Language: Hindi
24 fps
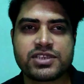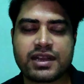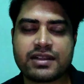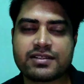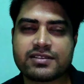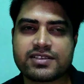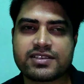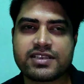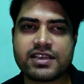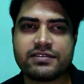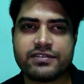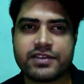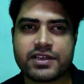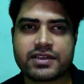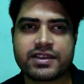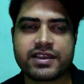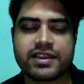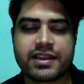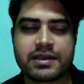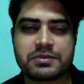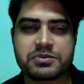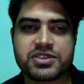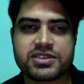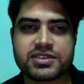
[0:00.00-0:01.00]
चार्ल्स जेवियर के
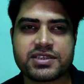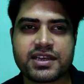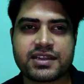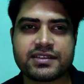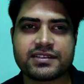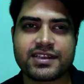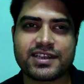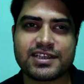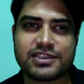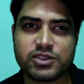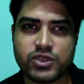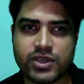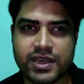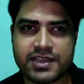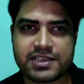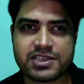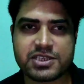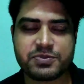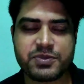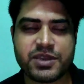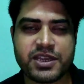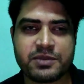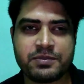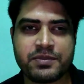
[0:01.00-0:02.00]
नाम से जानते हैं जो
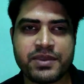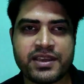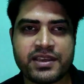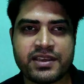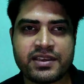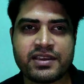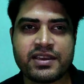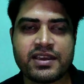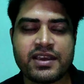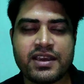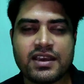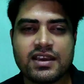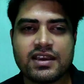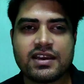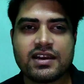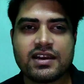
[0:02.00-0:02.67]
एक्समैन में